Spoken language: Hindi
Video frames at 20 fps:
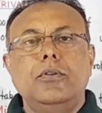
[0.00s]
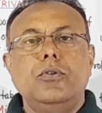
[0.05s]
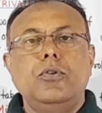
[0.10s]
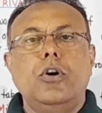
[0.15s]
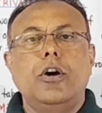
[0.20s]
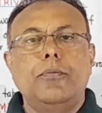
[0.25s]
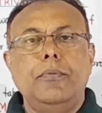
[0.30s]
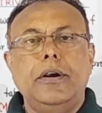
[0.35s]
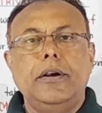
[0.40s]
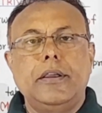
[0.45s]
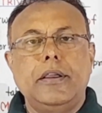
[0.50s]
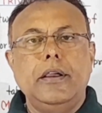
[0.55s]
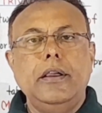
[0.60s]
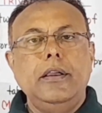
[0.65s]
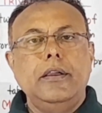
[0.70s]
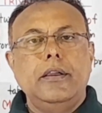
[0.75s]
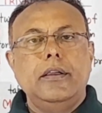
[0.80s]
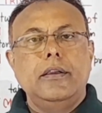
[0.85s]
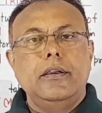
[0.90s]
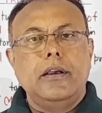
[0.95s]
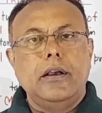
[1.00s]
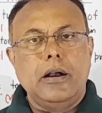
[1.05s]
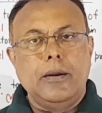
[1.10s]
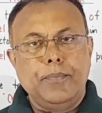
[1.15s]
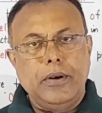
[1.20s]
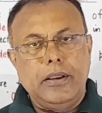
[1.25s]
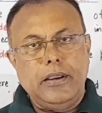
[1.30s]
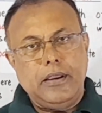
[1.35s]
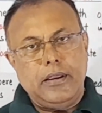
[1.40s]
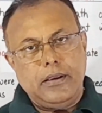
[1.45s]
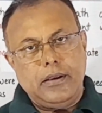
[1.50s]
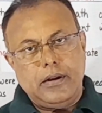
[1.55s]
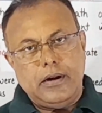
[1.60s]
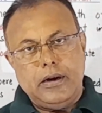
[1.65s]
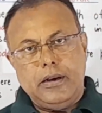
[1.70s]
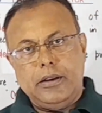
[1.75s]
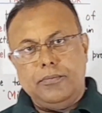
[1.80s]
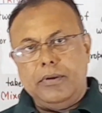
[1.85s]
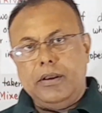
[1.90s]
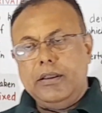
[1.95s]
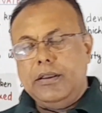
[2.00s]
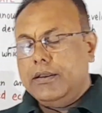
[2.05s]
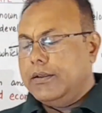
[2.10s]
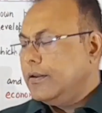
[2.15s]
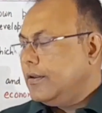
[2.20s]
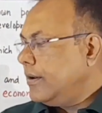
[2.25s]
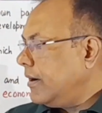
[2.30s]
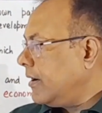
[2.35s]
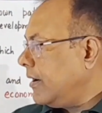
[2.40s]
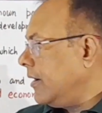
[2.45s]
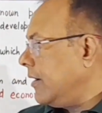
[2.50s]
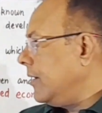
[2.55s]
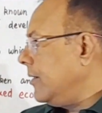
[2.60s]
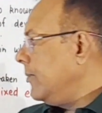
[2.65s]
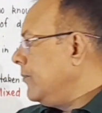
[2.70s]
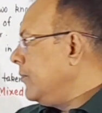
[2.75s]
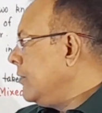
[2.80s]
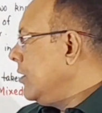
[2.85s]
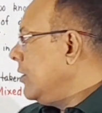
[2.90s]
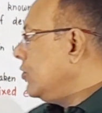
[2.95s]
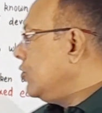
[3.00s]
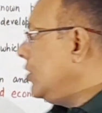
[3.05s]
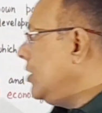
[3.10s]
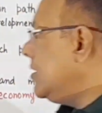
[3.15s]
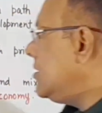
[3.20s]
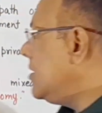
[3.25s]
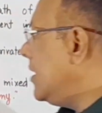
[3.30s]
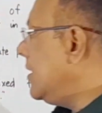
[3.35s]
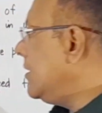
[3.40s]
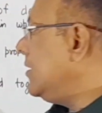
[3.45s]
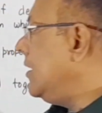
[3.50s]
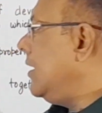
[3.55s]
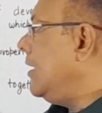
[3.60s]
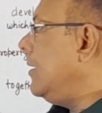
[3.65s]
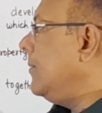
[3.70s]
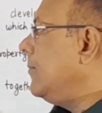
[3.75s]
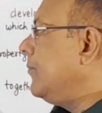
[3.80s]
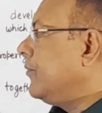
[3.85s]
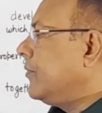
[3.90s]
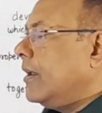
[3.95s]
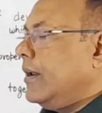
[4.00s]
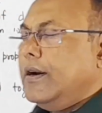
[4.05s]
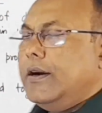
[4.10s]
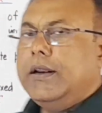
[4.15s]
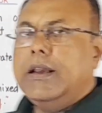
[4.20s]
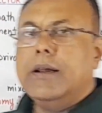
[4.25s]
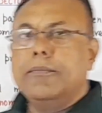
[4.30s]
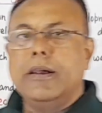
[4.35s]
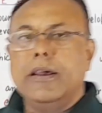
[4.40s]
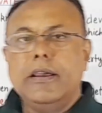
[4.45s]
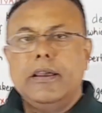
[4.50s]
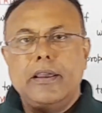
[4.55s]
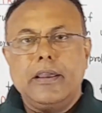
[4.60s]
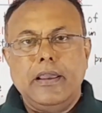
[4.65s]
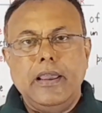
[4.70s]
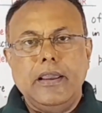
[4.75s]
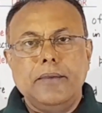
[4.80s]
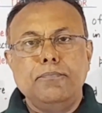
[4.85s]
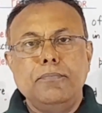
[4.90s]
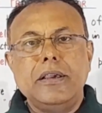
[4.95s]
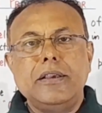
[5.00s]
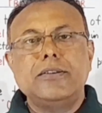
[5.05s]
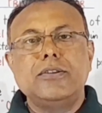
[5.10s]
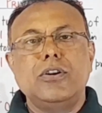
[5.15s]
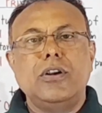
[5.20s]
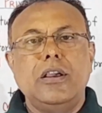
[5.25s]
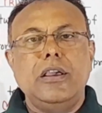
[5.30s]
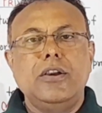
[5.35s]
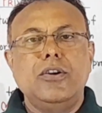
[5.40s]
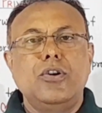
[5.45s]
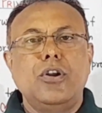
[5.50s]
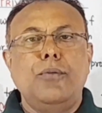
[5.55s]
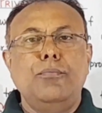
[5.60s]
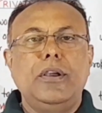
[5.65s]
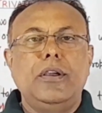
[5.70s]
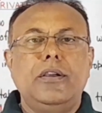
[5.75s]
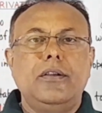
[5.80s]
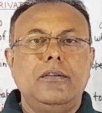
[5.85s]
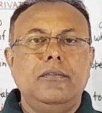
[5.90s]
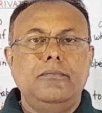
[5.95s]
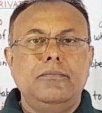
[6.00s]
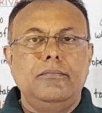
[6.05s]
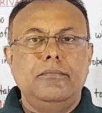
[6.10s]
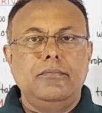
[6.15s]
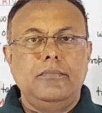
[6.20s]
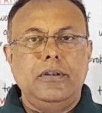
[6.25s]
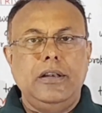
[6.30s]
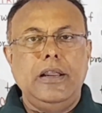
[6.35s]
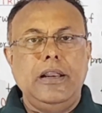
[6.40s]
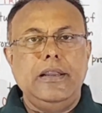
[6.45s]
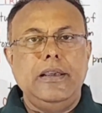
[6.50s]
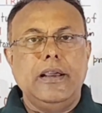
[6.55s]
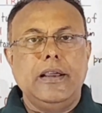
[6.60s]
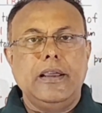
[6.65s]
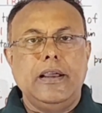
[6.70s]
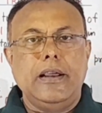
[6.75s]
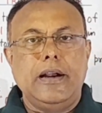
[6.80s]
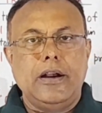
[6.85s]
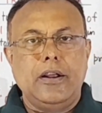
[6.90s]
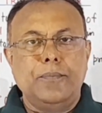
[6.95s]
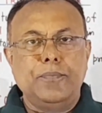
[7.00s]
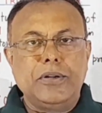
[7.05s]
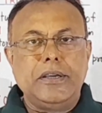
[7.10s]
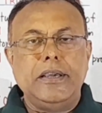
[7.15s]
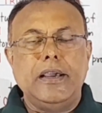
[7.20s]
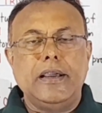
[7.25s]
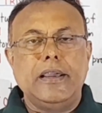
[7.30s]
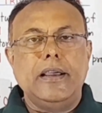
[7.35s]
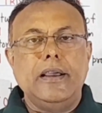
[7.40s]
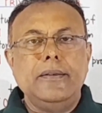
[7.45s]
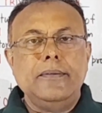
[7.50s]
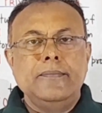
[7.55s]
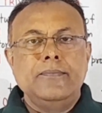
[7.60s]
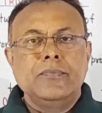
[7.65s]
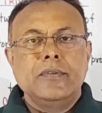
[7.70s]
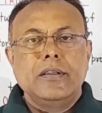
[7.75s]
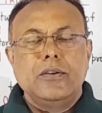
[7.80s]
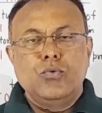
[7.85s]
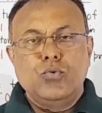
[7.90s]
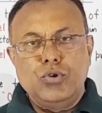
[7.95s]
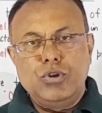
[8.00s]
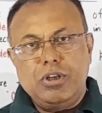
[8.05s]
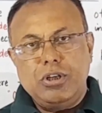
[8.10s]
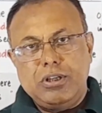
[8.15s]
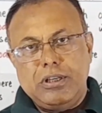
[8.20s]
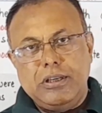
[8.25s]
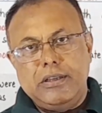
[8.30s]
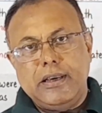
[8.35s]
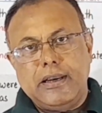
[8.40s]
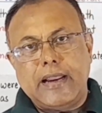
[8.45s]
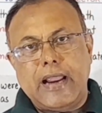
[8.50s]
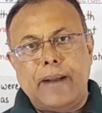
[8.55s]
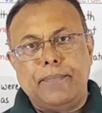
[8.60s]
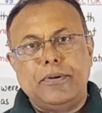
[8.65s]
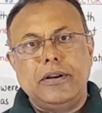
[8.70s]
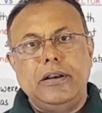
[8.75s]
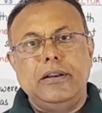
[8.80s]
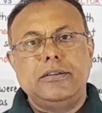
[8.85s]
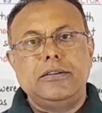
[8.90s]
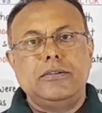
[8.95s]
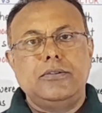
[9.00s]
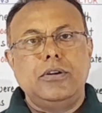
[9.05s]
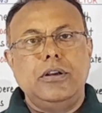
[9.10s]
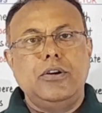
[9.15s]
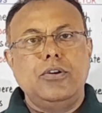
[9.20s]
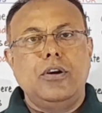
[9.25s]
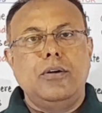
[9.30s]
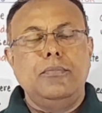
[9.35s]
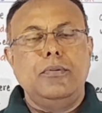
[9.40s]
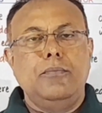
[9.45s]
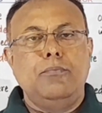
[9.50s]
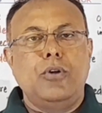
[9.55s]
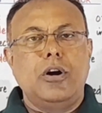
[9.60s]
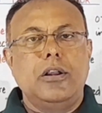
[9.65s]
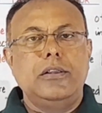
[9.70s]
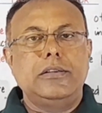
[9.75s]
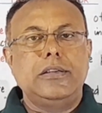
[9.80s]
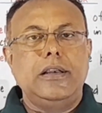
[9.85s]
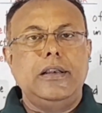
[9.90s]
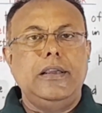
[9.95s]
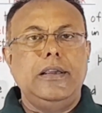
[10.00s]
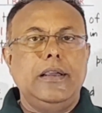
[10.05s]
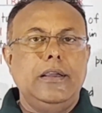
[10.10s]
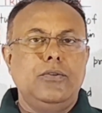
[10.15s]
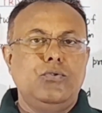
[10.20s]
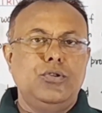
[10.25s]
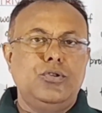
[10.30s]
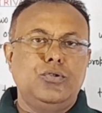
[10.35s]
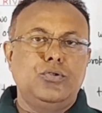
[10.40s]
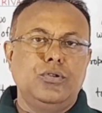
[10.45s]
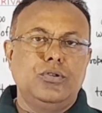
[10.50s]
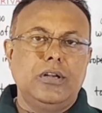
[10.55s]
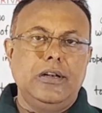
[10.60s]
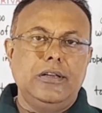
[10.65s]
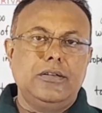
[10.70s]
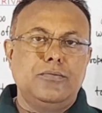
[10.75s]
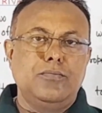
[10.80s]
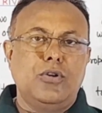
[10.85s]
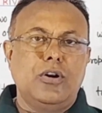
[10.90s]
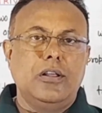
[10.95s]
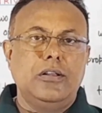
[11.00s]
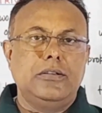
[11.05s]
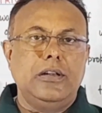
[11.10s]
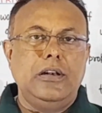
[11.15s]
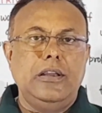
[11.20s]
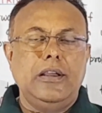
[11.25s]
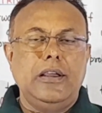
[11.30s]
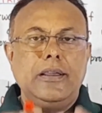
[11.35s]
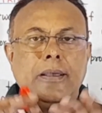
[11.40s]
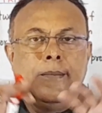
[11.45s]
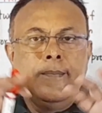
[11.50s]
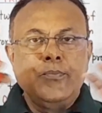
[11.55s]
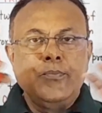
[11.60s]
गवर्नमेंट के अपने अंडर में रखेगी तो इस तरह से इंडिया में एक मिक्स इकोनॉमिक ले लिया गया अडॉप्ट किया गया कुछ चीज़ें कैपिटलिस्ट इकोनॉमिक मॉडल से ली गई कुछ सोशलिस्ट मॉडल से ली गई